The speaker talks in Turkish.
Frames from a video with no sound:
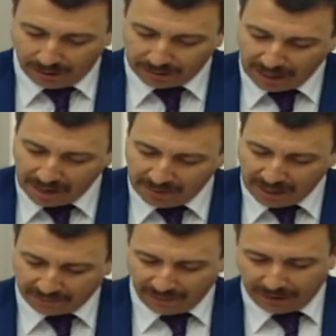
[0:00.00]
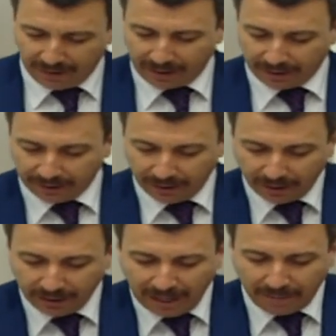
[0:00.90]
Sayın milletvekilleri,
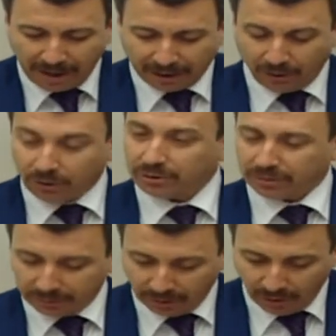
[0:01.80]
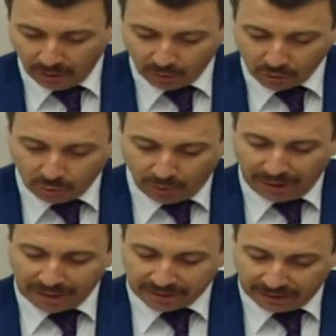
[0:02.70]
yine bakıyoruz
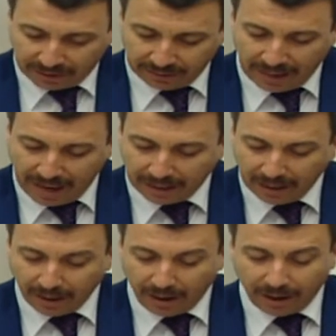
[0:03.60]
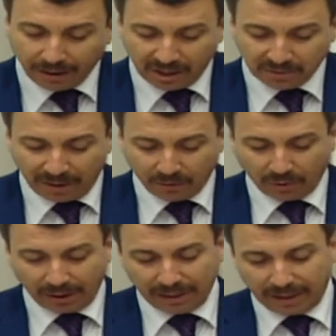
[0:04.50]
Suriye sınırında angajman
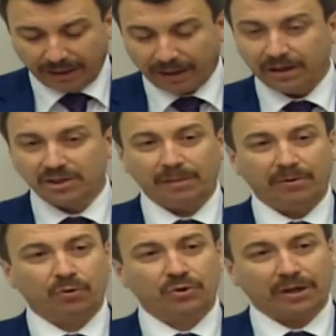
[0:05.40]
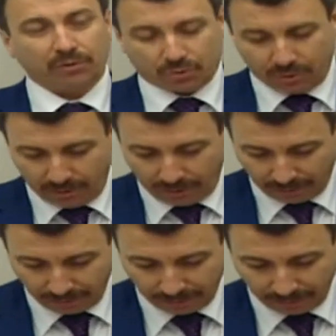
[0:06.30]
kuralları gereğince bir uçak düşürülüyor.
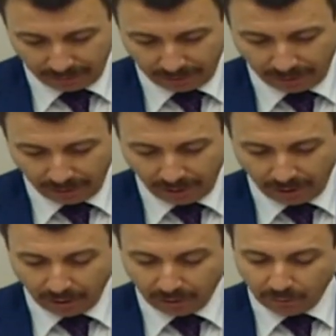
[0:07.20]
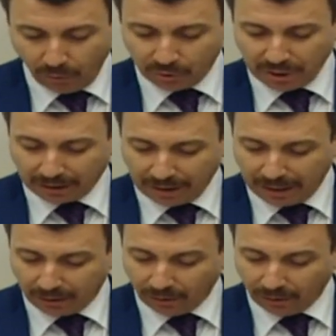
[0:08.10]
Bu uçakla ilgili